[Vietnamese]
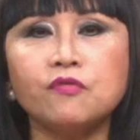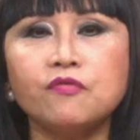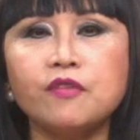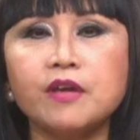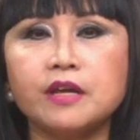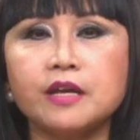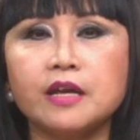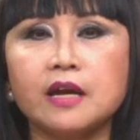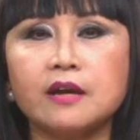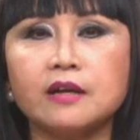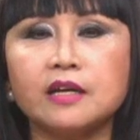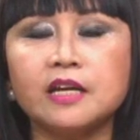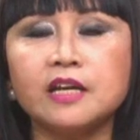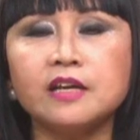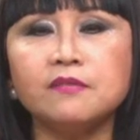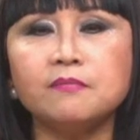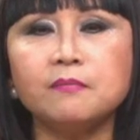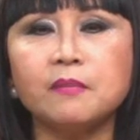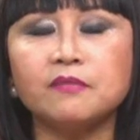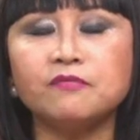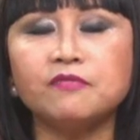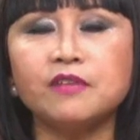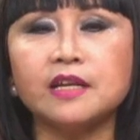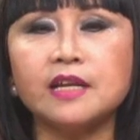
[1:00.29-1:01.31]
vị, à, khi
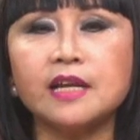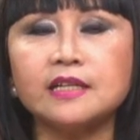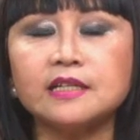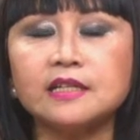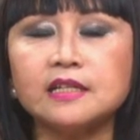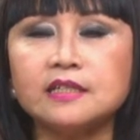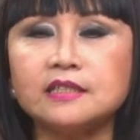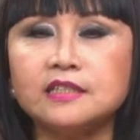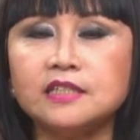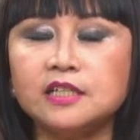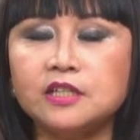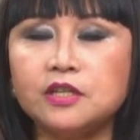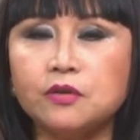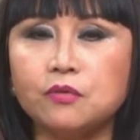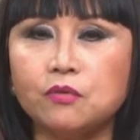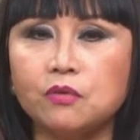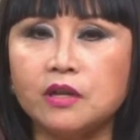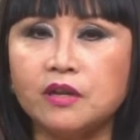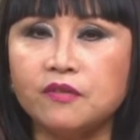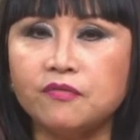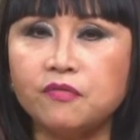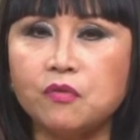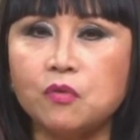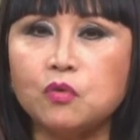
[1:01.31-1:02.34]
mà Phiến Đăng giới thiệu
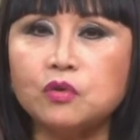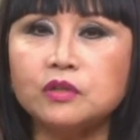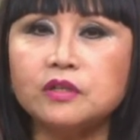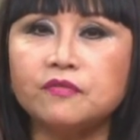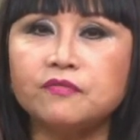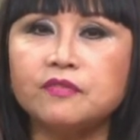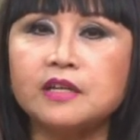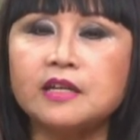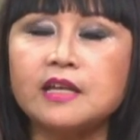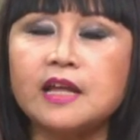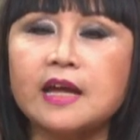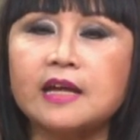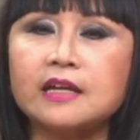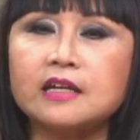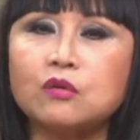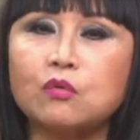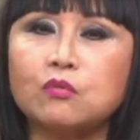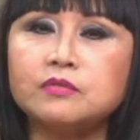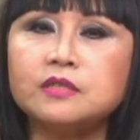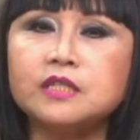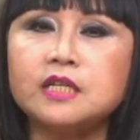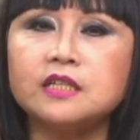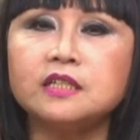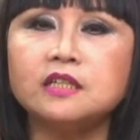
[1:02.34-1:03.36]
Lê Phú thì Phiến Đăng
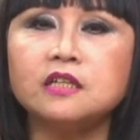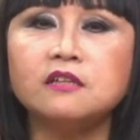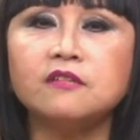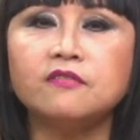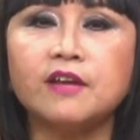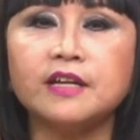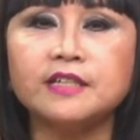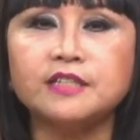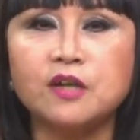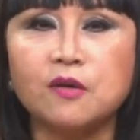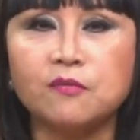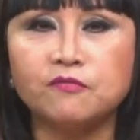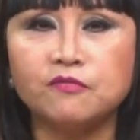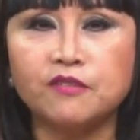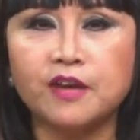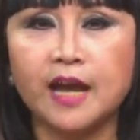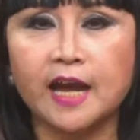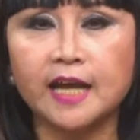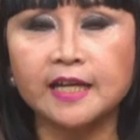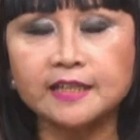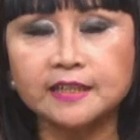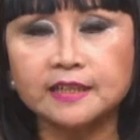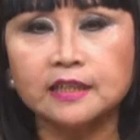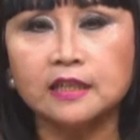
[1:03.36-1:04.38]
cũng xin thư vài dòng về
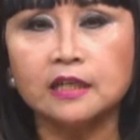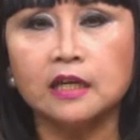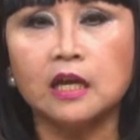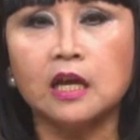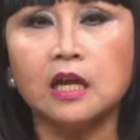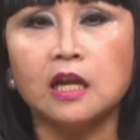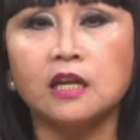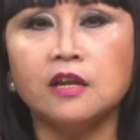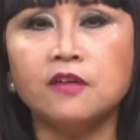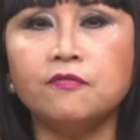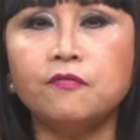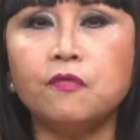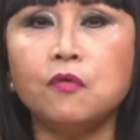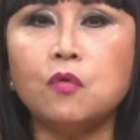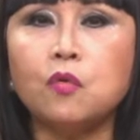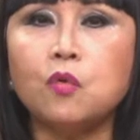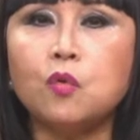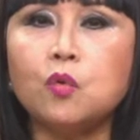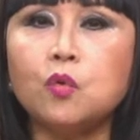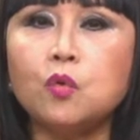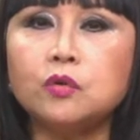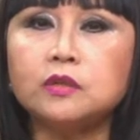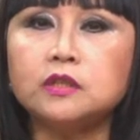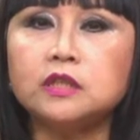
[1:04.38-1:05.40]
anh. Lê
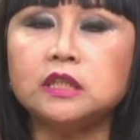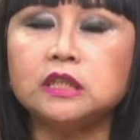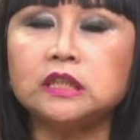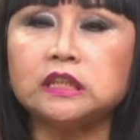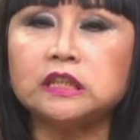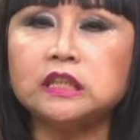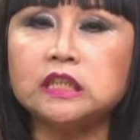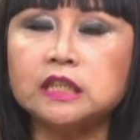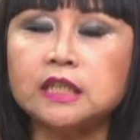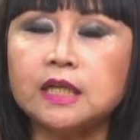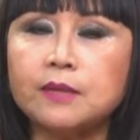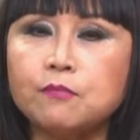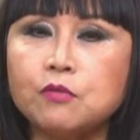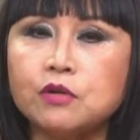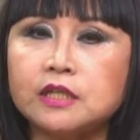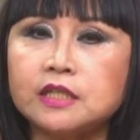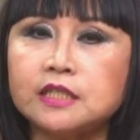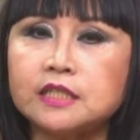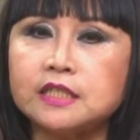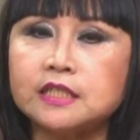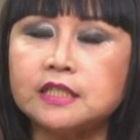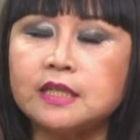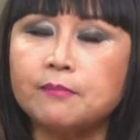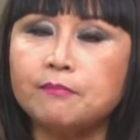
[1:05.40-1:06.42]
Phú trước năm
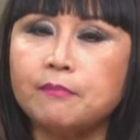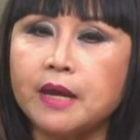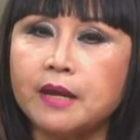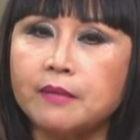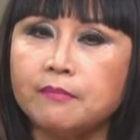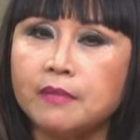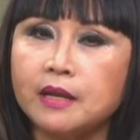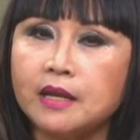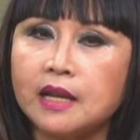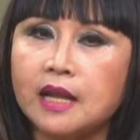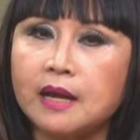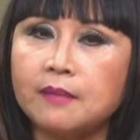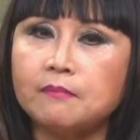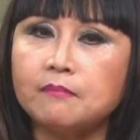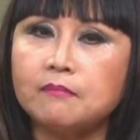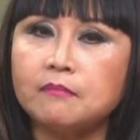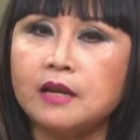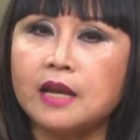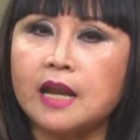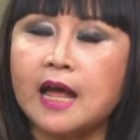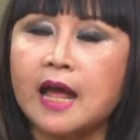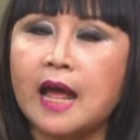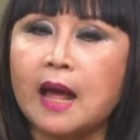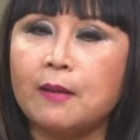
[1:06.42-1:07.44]
1975
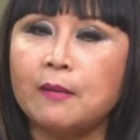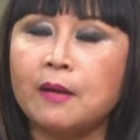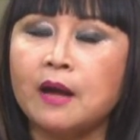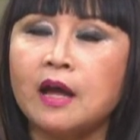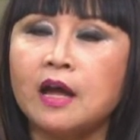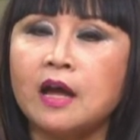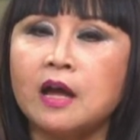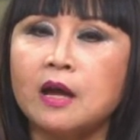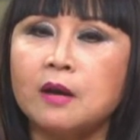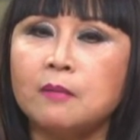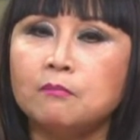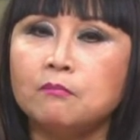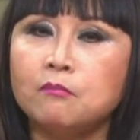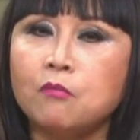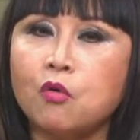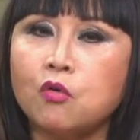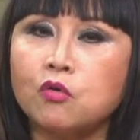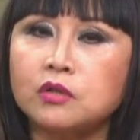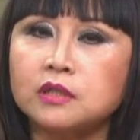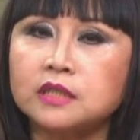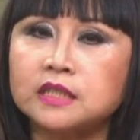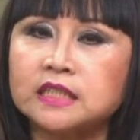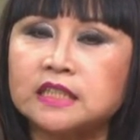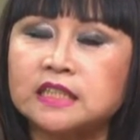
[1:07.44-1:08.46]
là
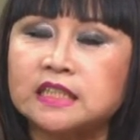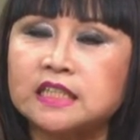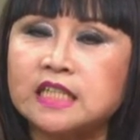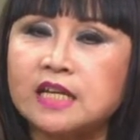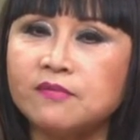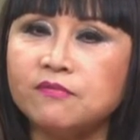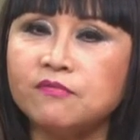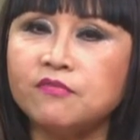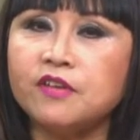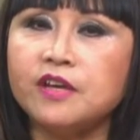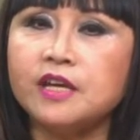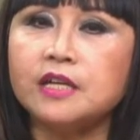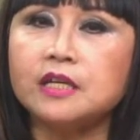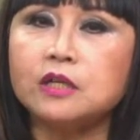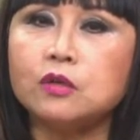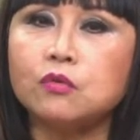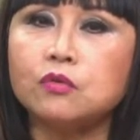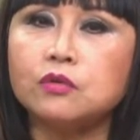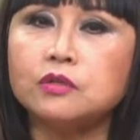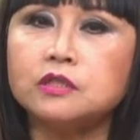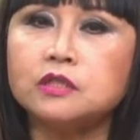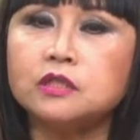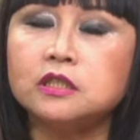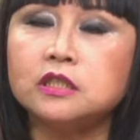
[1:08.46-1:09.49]
một sinh viên
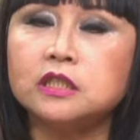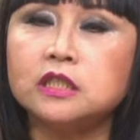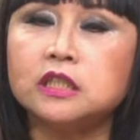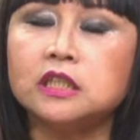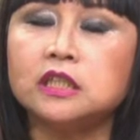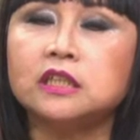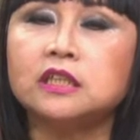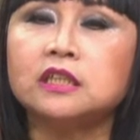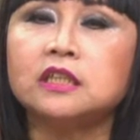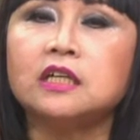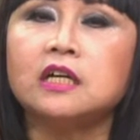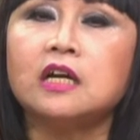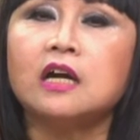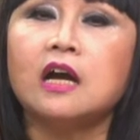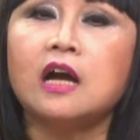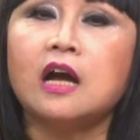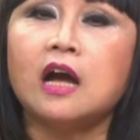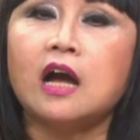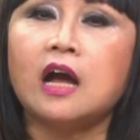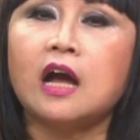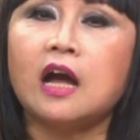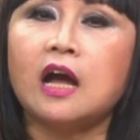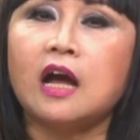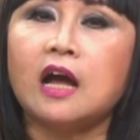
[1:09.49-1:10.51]
của trường
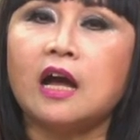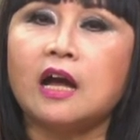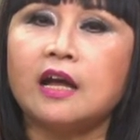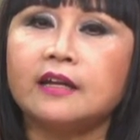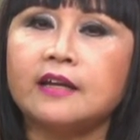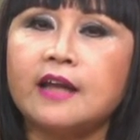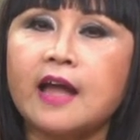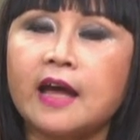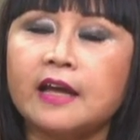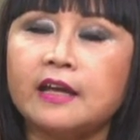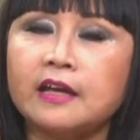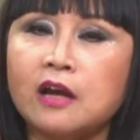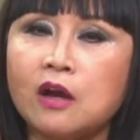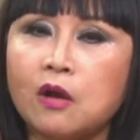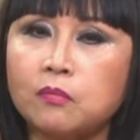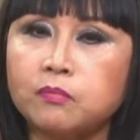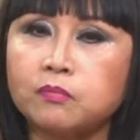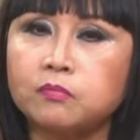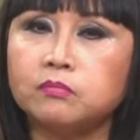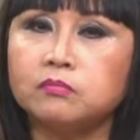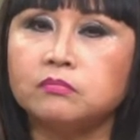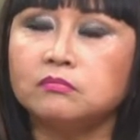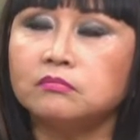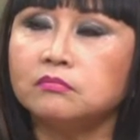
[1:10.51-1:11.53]
à, Đại
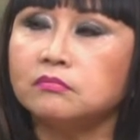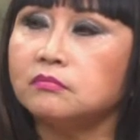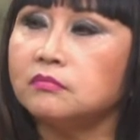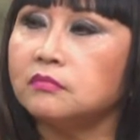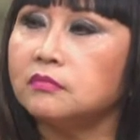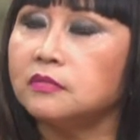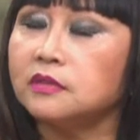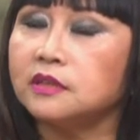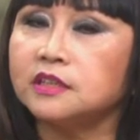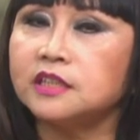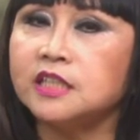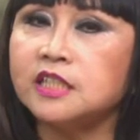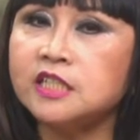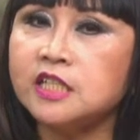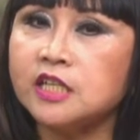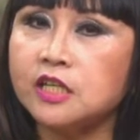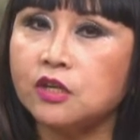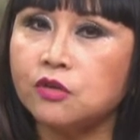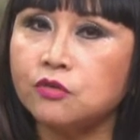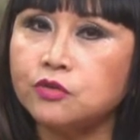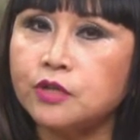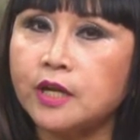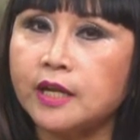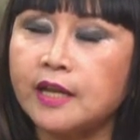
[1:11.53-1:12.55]
học Chính trị
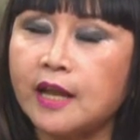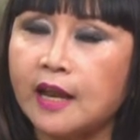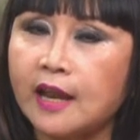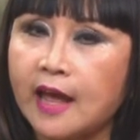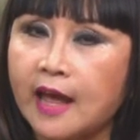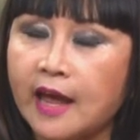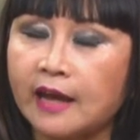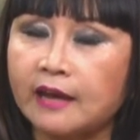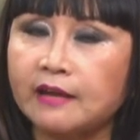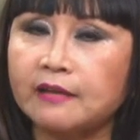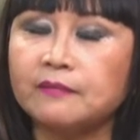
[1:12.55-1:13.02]
Kinh doanh Đà Lạt.